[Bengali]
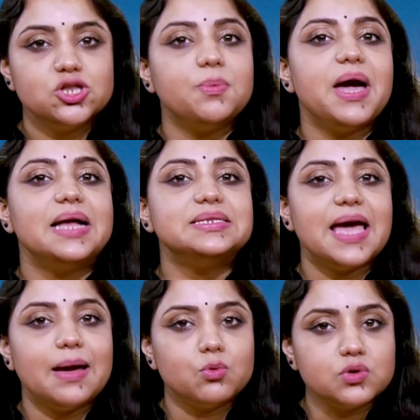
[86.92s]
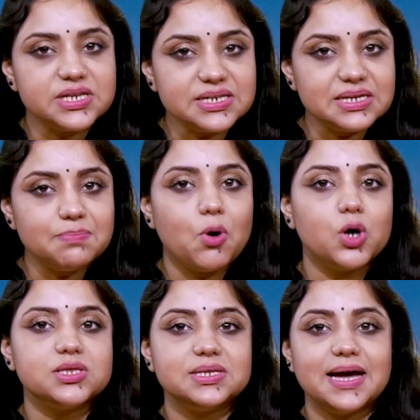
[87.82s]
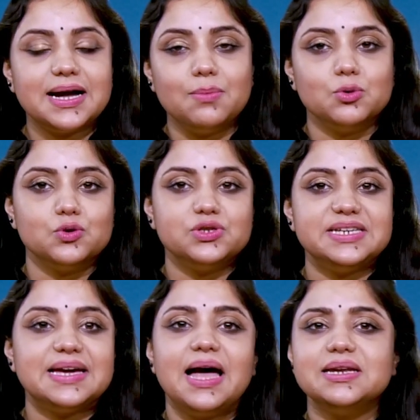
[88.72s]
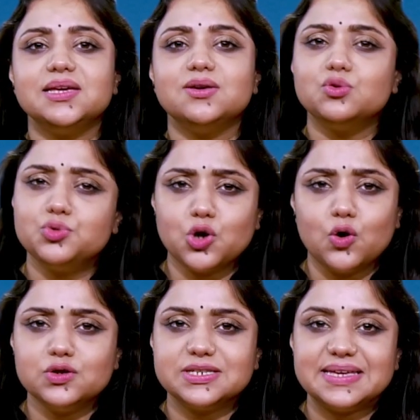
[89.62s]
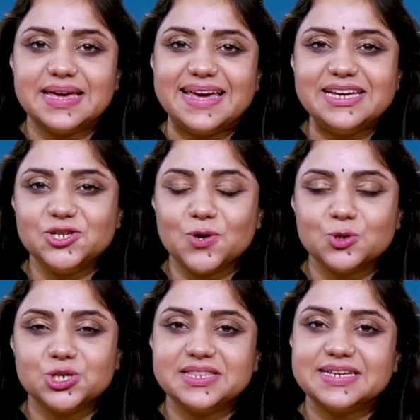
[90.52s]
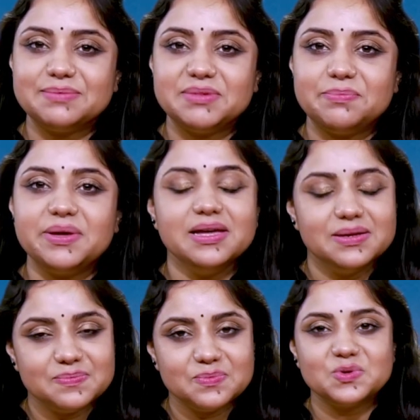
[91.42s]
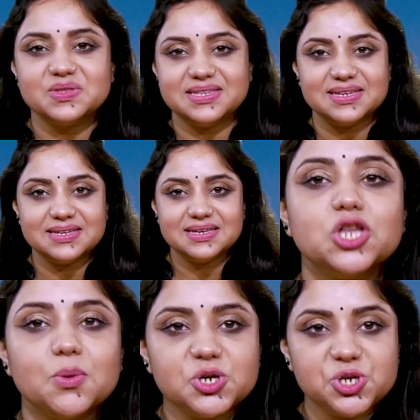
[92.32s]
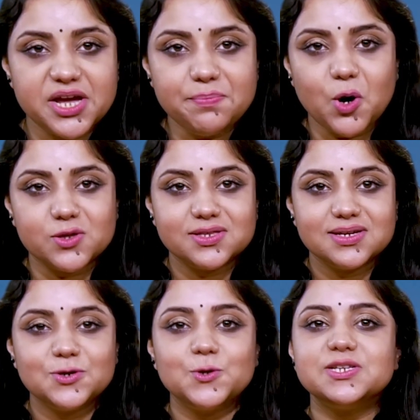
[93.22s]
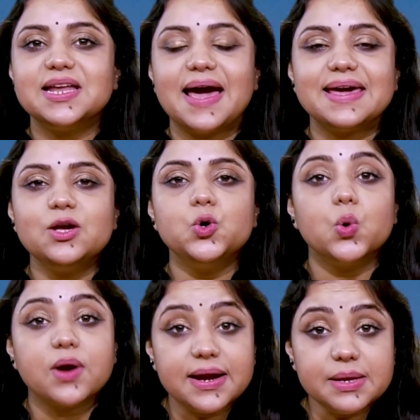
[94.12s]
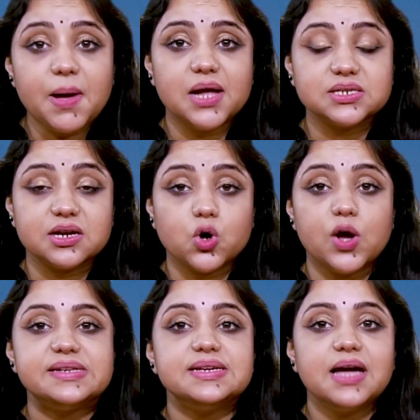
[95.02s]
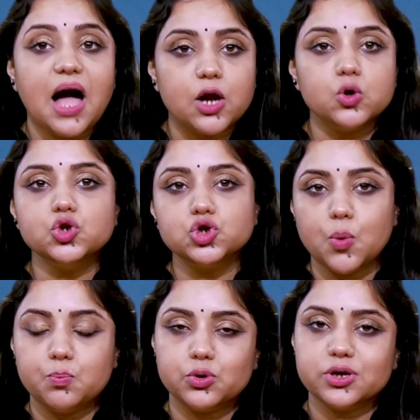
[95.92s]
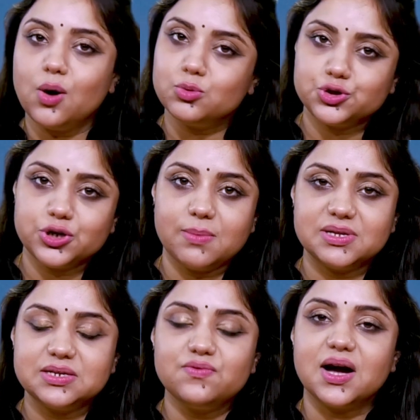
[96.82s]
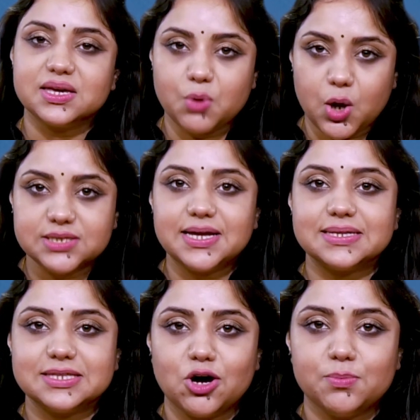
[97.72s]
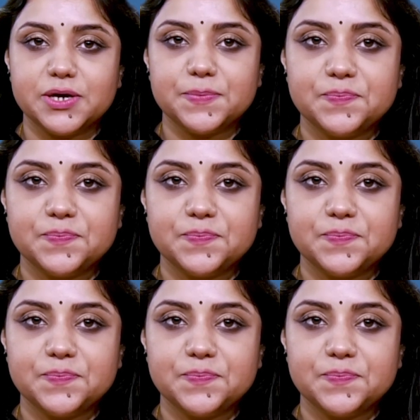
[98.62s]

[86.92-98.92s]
তবে আজ এমন একটি পথ দেখাবো যেখানে খুব সহজেই এই সমস্যা থেকে মিলবে মুক্তি তবে সেই পথ খোঁজার আগে গোড়ালি ফাটার কয়েকটি কারণ সম্পর্কে অবশ্যই আমাদের ওয়াকিবহাল থাকতে হবে